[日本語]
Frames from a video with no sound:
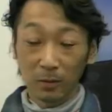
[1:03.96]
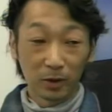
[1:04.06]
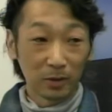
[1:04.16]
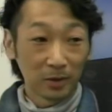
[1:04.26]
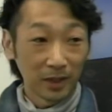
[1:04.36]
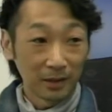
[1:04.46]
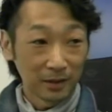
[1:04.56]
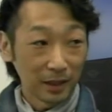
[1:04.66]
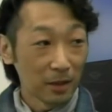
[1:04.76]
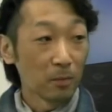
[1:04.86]
ともとあの
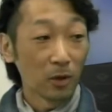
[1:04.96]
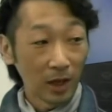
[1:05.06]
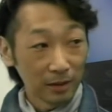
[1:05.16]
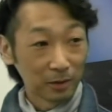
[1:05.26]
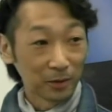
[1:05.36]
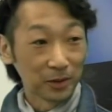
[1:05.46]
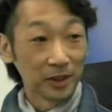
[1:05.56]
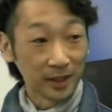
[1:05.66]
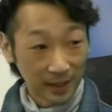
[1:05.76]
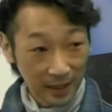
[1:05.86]
多店舗ガイドといっ
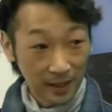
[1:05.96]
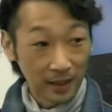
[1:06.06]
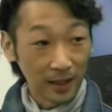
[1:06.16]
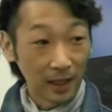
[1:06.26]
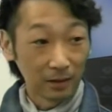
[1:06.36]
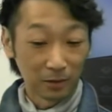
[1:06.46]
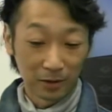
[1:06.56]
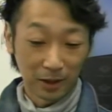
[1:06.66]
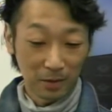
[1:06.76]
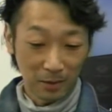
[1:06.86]
て、あの
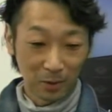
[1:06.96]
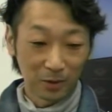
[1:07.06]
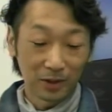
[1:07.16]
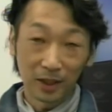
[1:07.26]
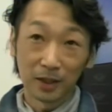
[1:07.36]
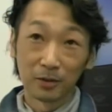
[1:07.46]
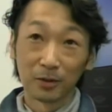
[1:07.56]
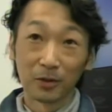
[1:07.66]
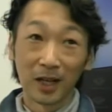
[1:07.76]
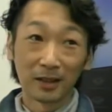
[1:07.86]
例えば国内でいう
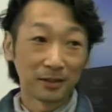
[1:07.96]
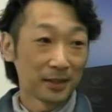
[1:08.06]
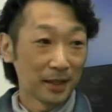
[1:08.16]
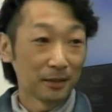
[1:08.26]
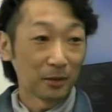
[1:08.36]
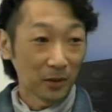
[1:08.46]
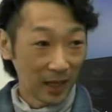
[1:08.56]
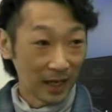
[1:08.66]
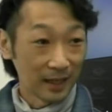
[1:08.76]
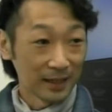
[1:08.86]
と楽天と
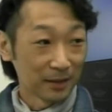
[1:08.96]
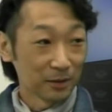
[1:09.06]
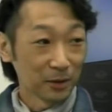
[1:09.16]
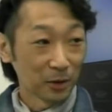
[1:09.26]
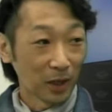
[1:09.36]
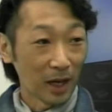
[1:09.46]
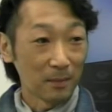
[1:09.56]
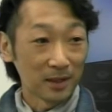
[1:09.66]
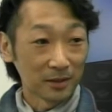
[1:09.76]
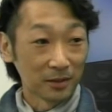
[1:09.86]
か、うん、ヤフーとか
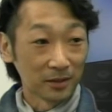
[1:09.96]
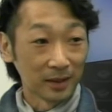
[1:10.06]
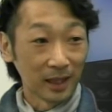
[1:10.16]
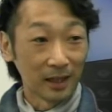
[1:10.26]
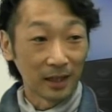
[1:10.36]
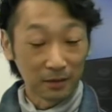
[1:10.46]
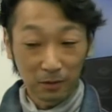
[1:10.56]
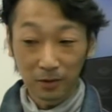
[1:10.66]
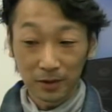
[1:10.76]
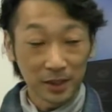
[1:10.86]
アマゾンなんか
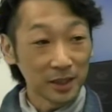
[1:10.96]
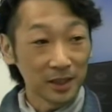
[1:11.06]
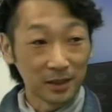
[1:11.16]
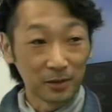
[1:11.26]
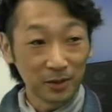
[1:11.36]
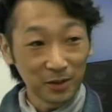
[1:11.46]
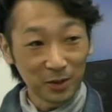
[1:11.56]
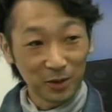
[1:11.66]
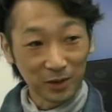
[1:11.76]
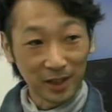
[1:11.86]
の EC に複数
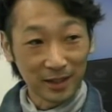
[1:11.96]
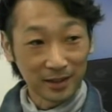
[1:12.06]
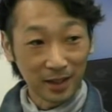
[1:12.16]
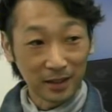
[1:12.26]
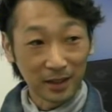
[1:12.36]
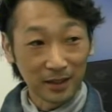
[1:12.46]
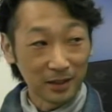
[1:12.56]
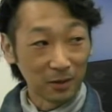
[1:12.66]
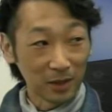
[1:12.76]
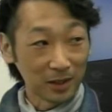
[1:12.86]
出店されてらっ
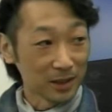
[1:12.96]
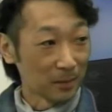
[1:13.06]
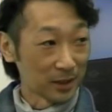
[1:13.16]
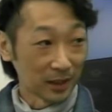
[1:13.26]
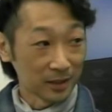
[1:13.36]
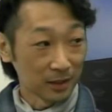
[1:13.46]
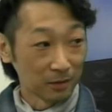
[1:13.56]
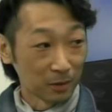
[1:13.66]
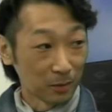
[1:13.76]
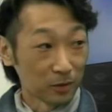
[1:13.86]
しゃるお客様いらっしゃる
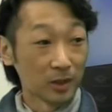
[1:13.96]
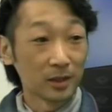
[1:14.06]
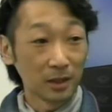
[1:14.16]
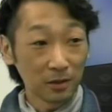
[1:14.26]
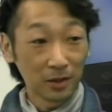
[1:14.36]
と思うんですけど、